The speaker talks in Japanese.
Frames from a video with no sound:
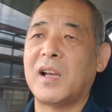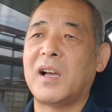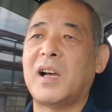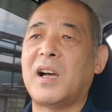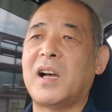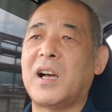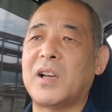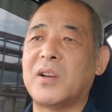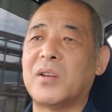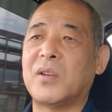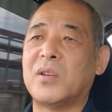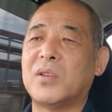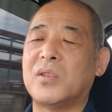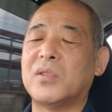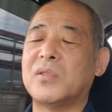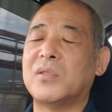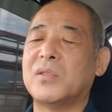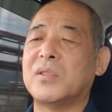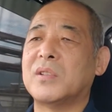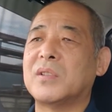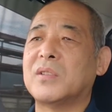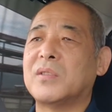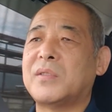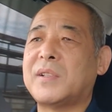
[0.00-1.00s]
あの、
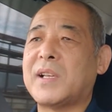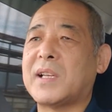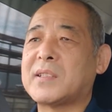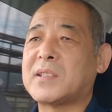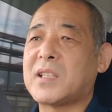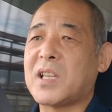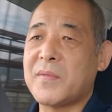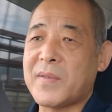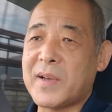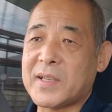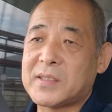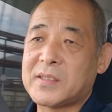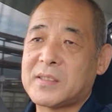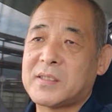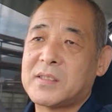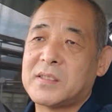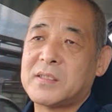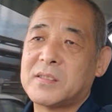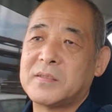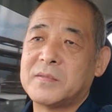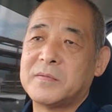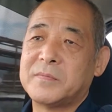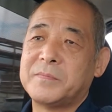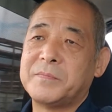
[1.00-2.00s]
うなずきます。
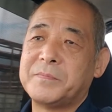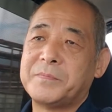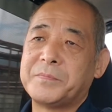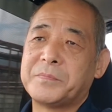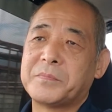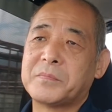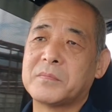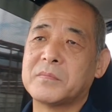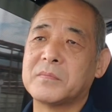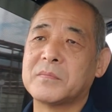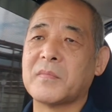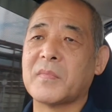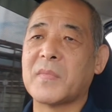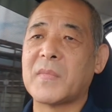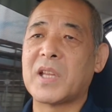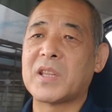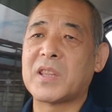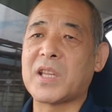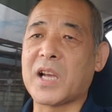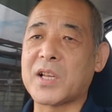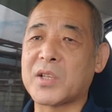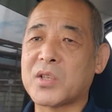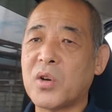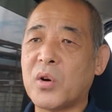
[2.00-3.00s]

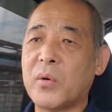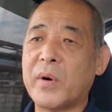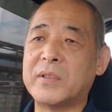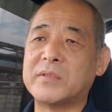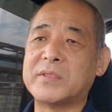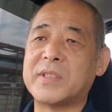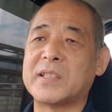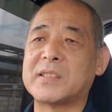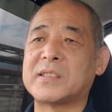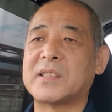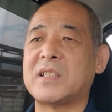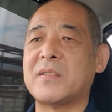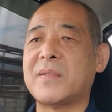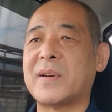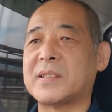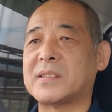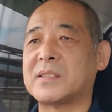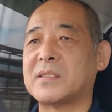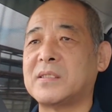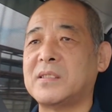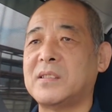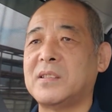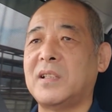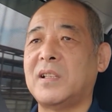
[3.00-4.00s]
多少はうなずきま
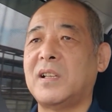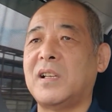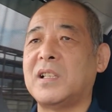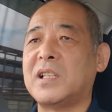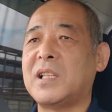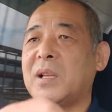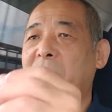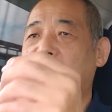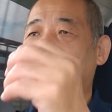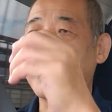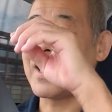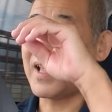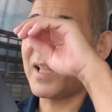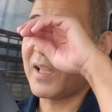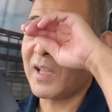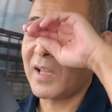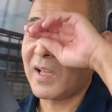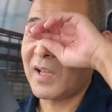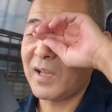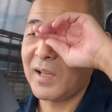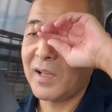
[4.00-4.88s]
す。でもね、